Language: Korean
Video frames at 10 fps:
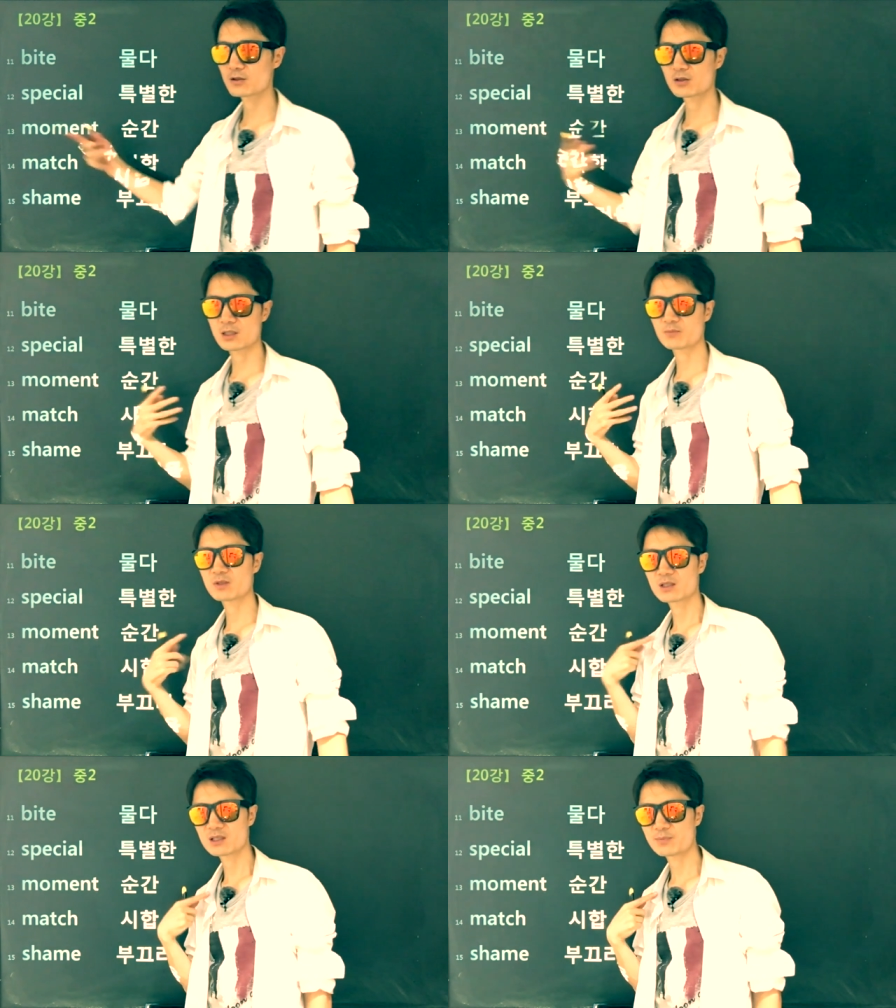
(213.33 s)

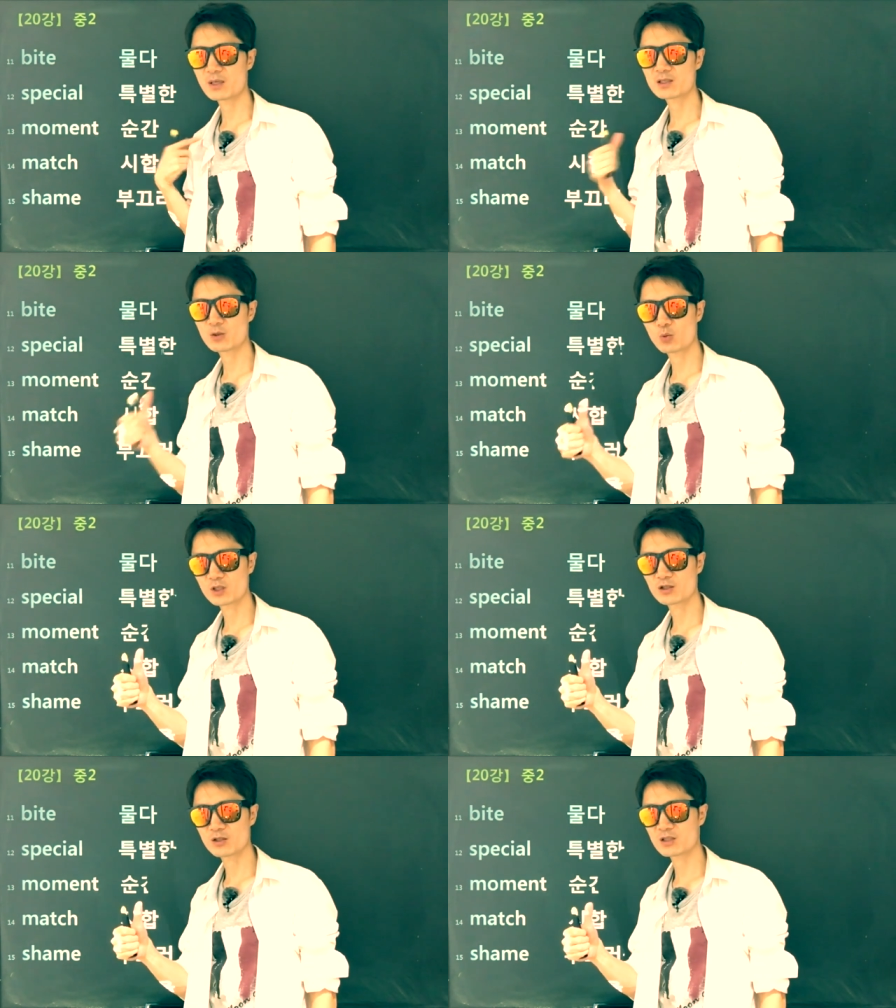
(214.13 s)
선생님 스페셜
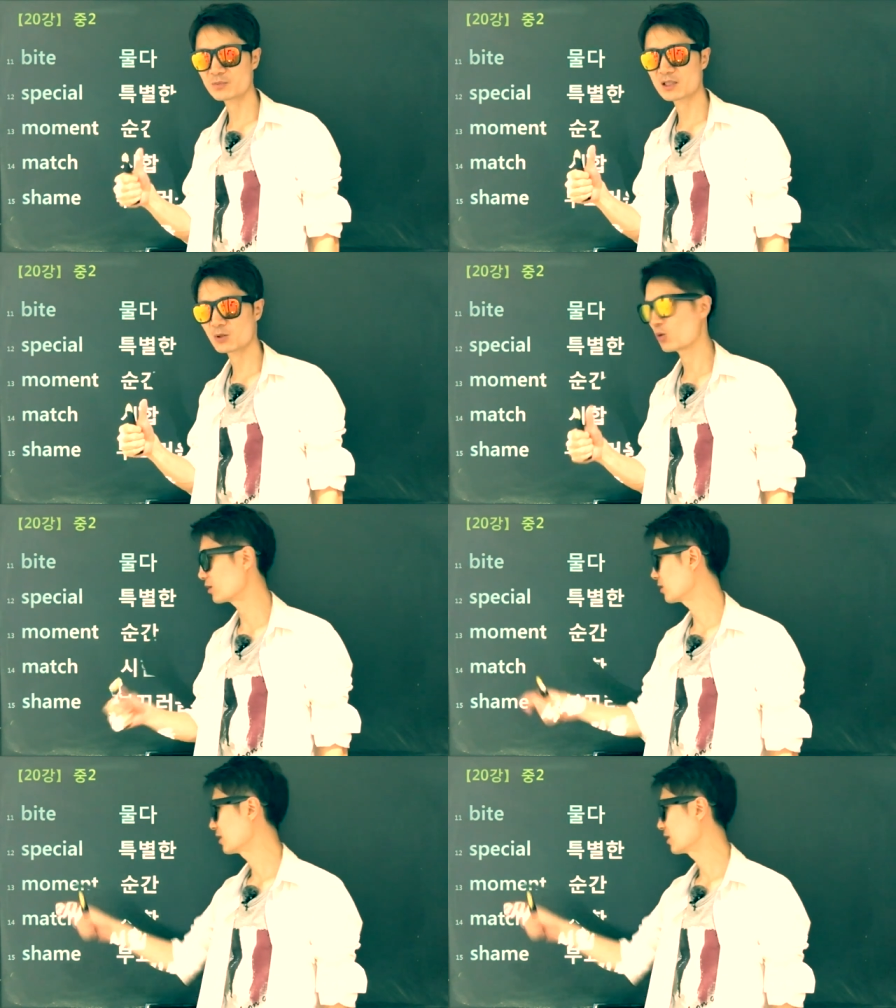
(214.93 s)
원이죠 스페셜 원